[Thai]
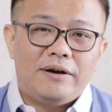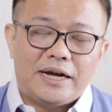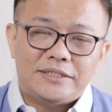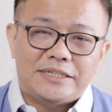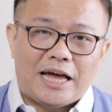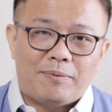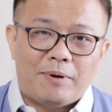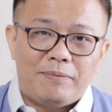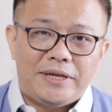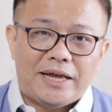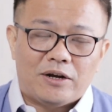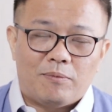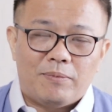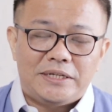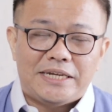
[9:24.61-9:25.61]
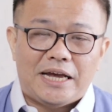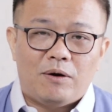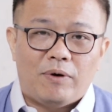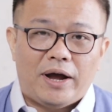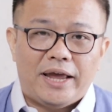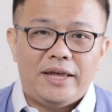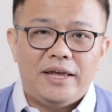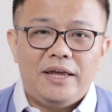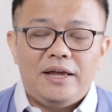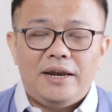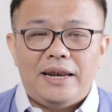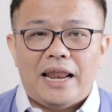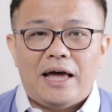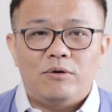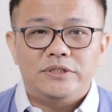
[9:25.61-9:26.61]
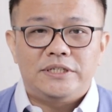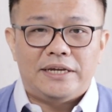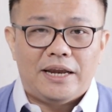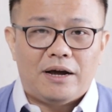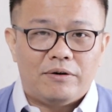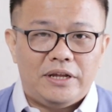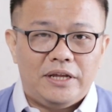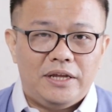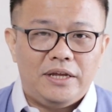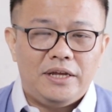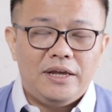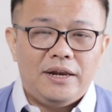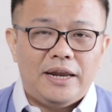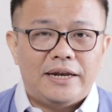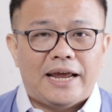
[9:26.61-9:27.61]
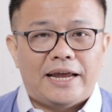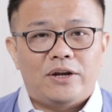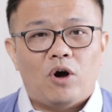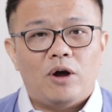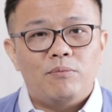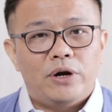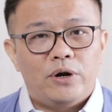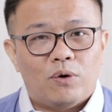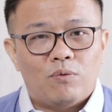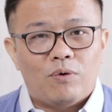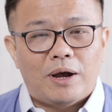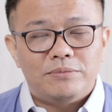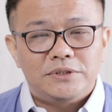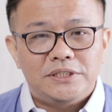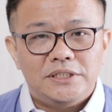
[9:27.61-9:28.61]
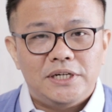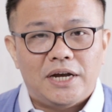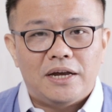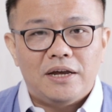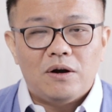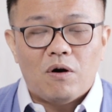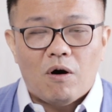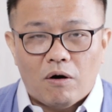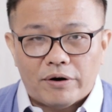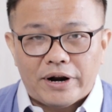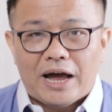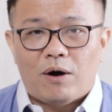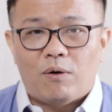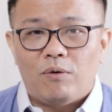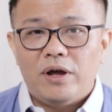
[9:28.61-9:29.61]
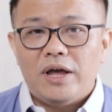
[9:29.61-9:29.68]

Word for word: รักษาพระบัญญัติของพระเจ้าไว้เล่าสิ่งเหล่านี้และถ่ายทอดมรดกความเชื่อของเรา